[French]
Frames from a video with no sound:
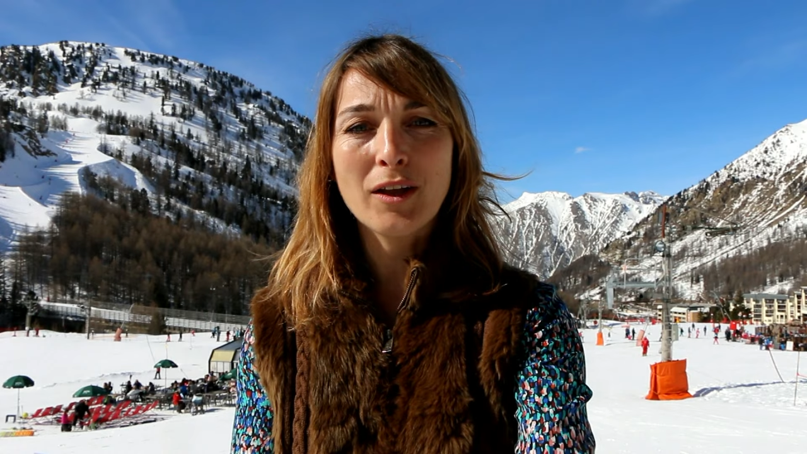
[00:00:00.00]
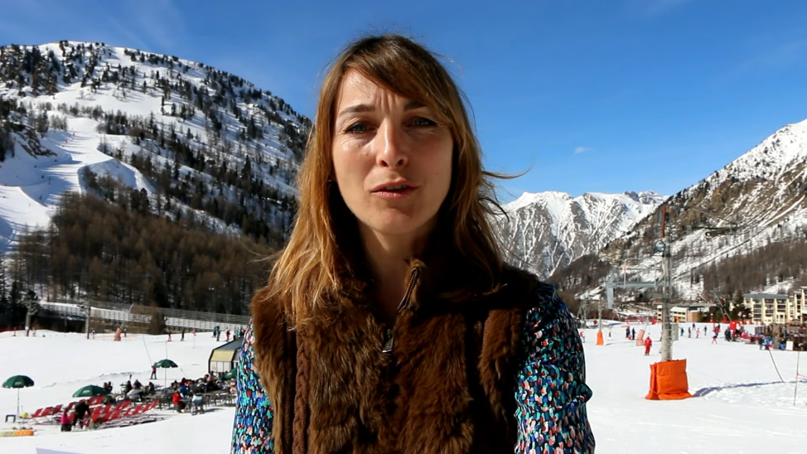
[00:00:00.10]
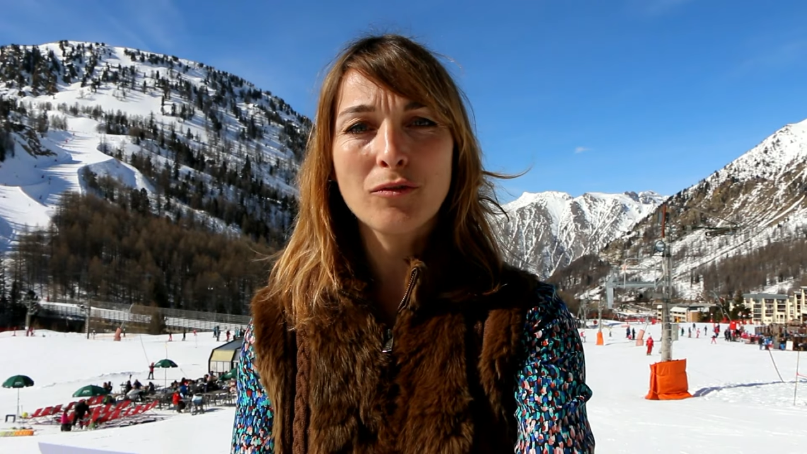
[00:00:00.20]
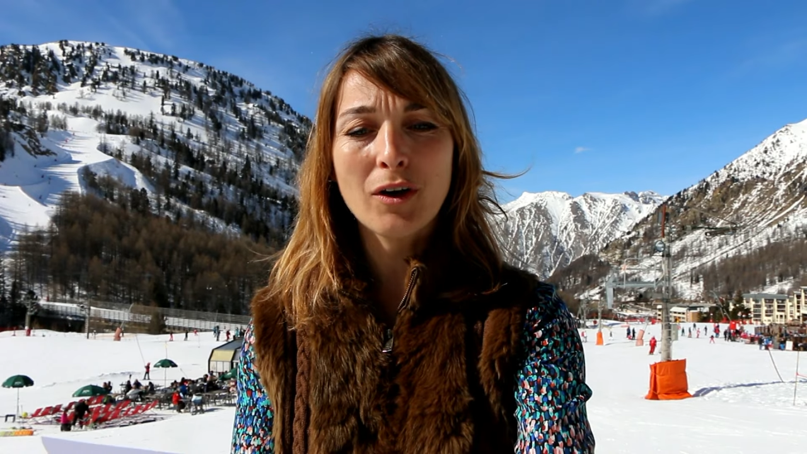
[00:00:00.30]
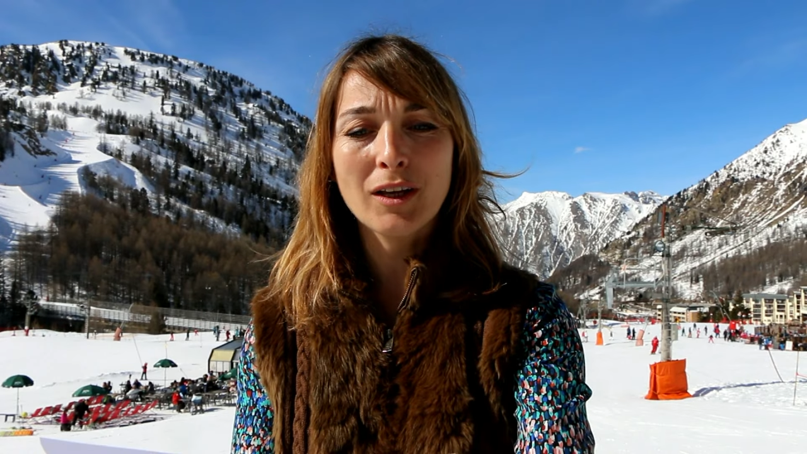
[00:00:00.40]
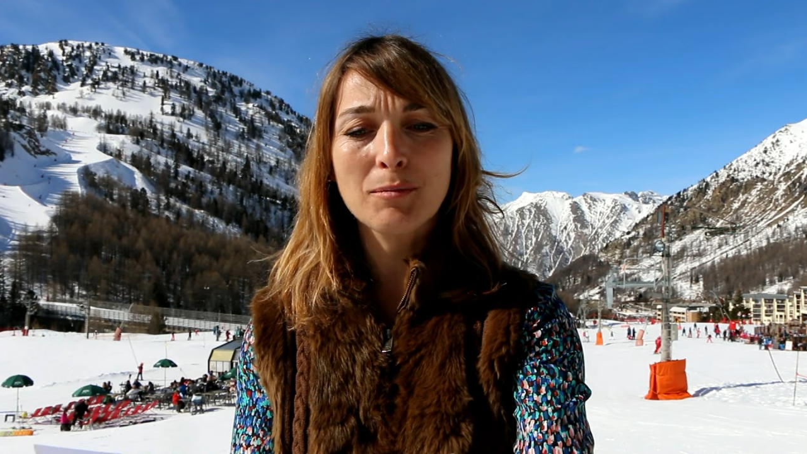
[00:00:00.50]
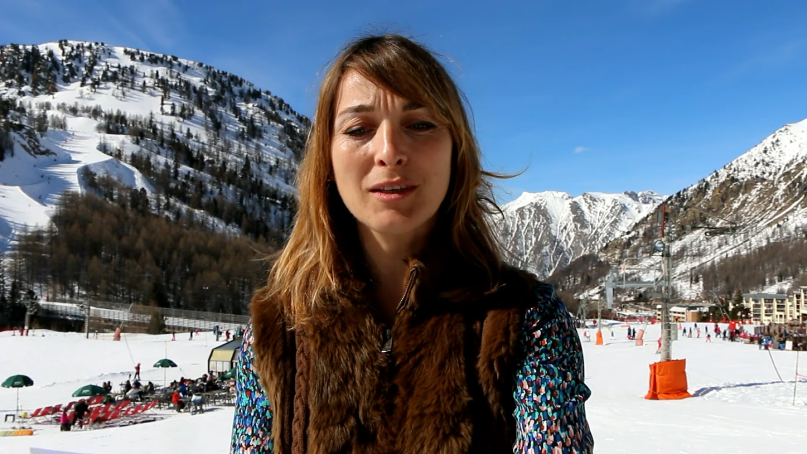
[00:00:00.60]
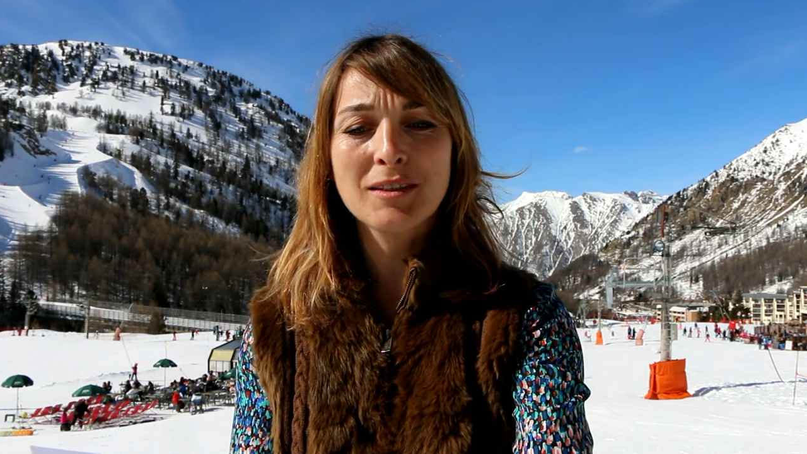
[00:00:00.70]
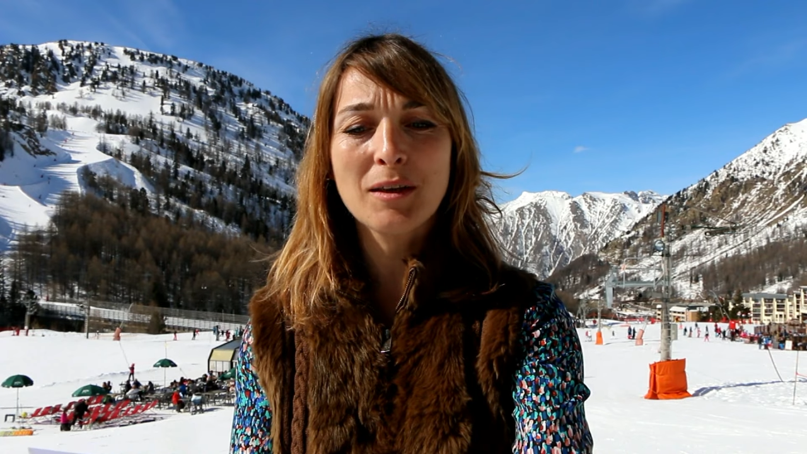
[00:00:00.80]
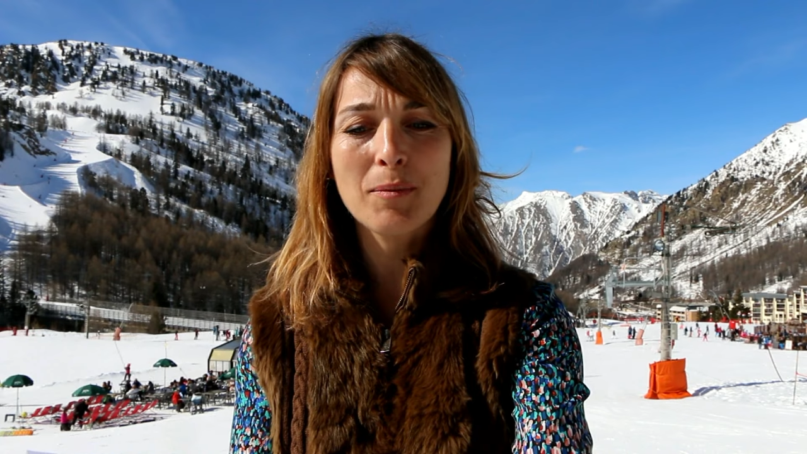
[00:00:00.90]
à
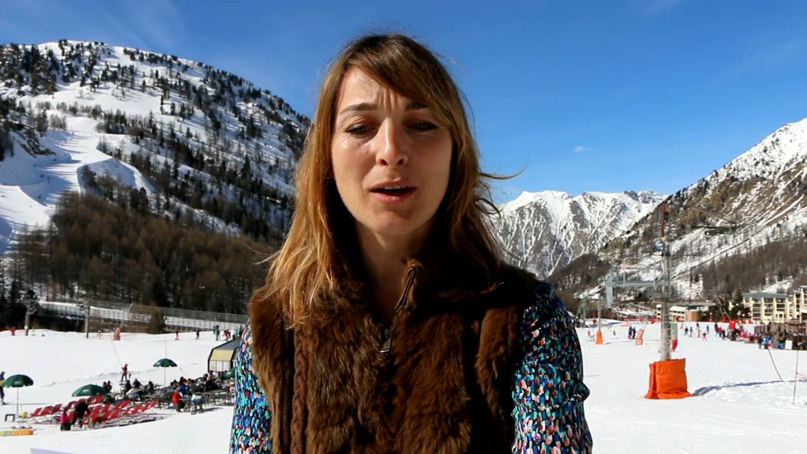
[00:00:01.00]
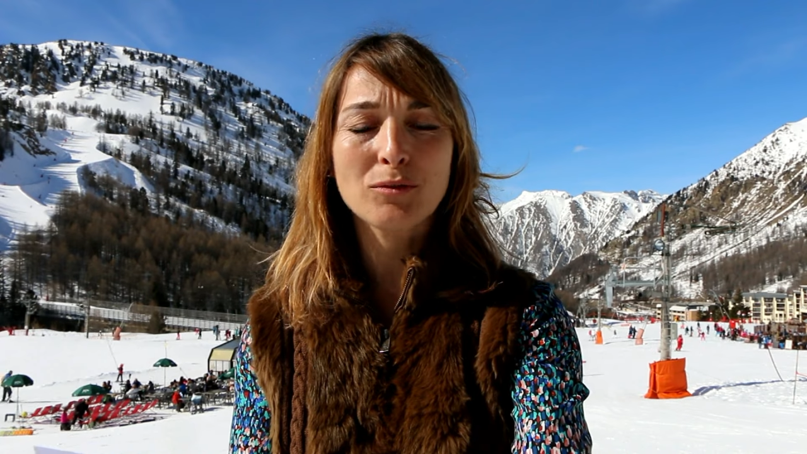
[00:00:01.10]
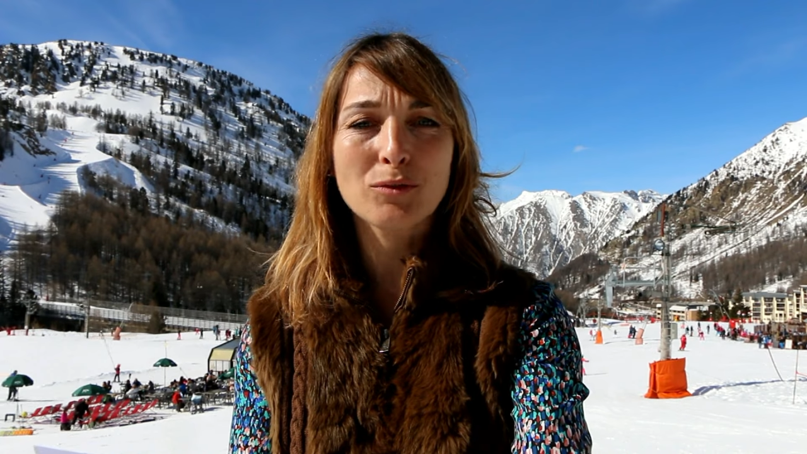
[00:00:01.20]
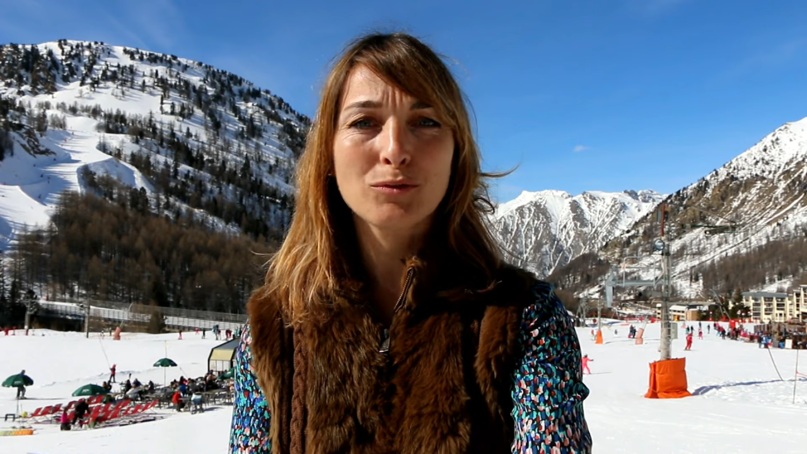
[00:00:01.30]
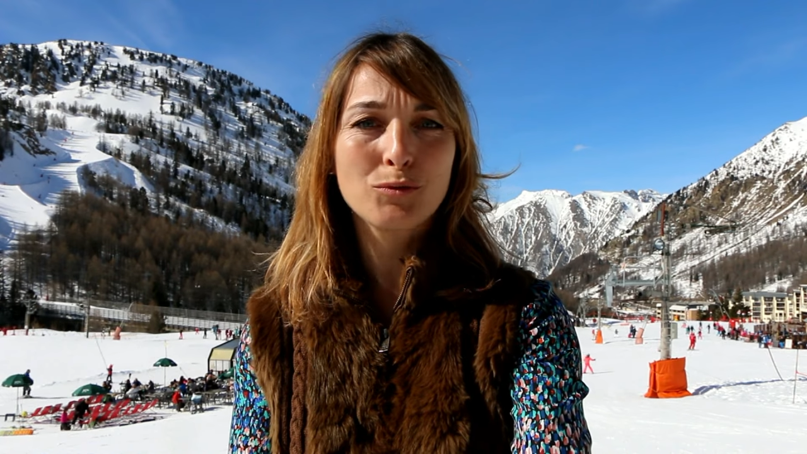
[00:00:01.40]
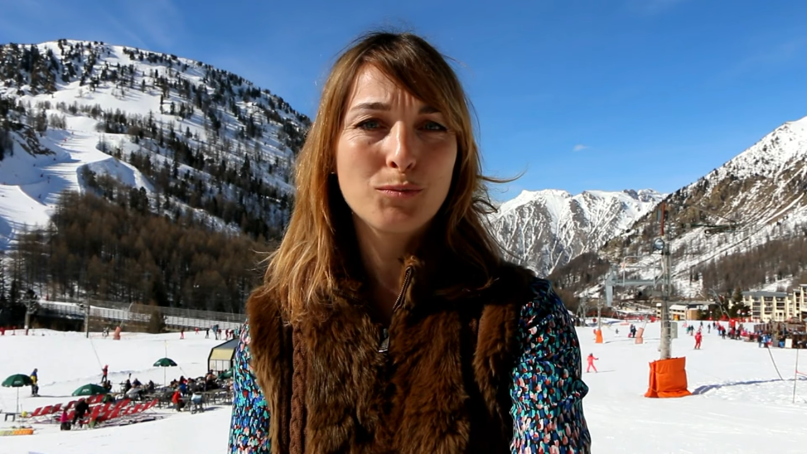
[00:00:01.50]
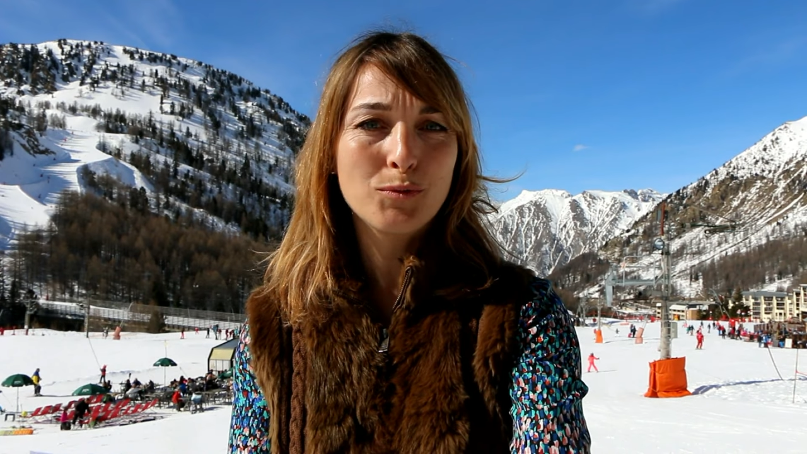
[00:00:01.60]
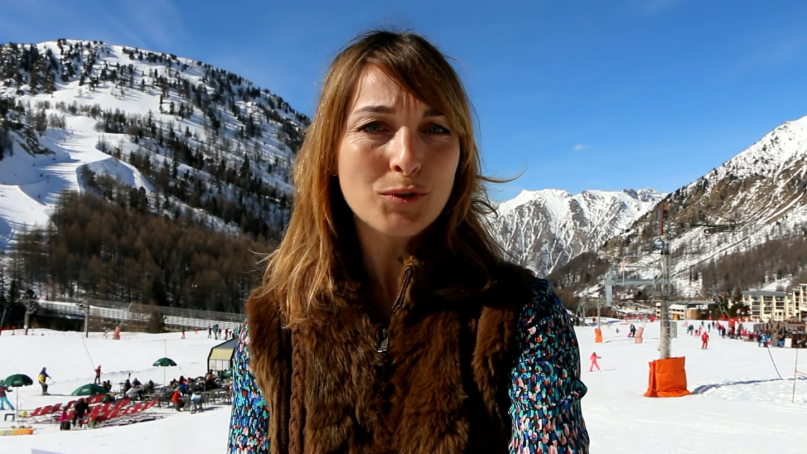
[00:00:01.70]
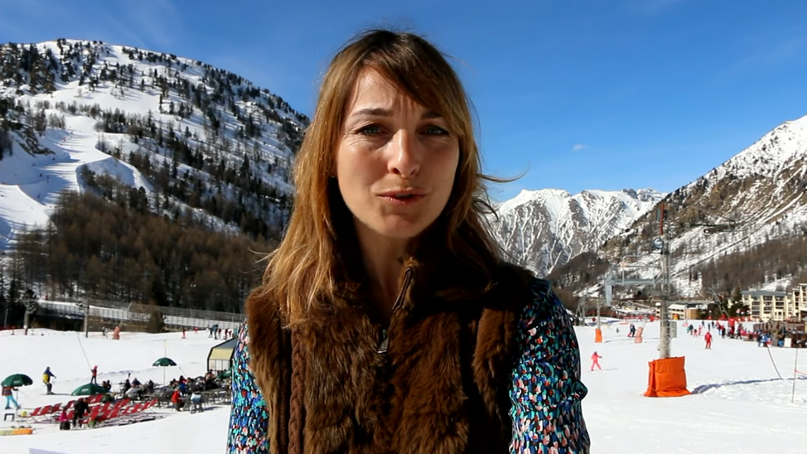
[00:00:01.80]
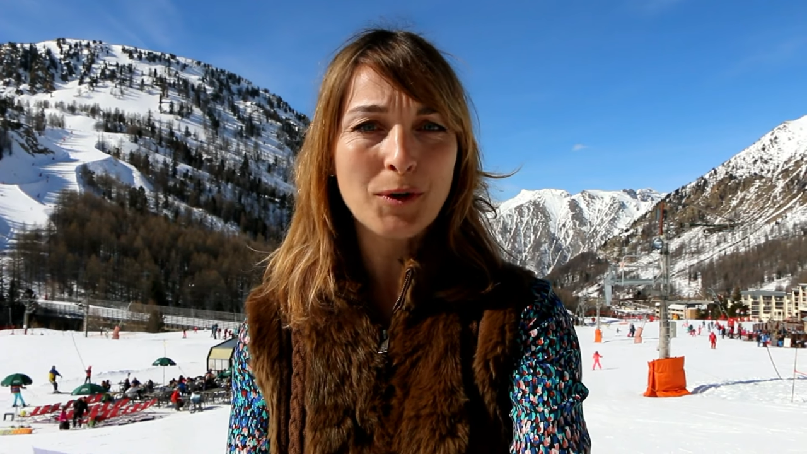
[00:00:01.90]
9h30 de départ du
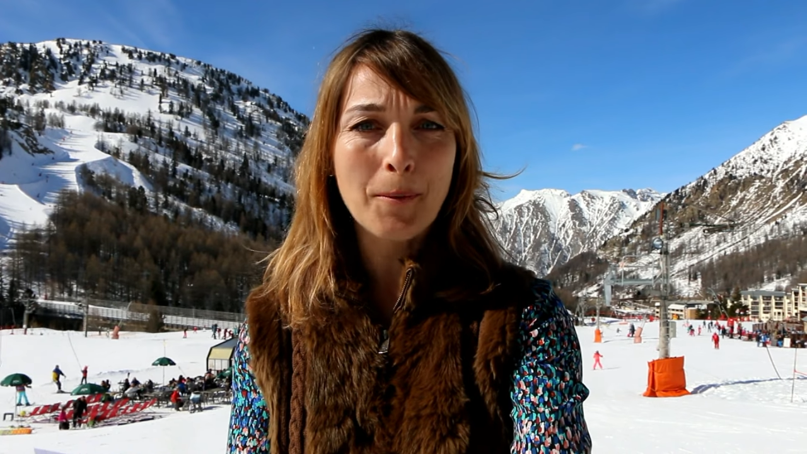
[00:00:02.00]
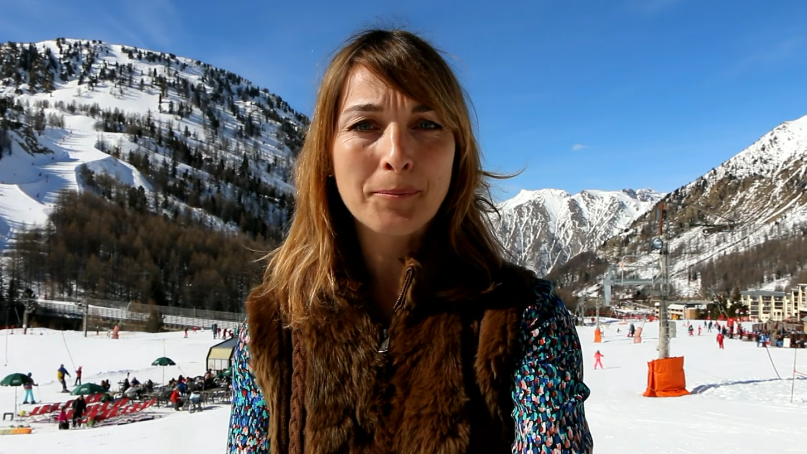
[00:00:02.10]
bus,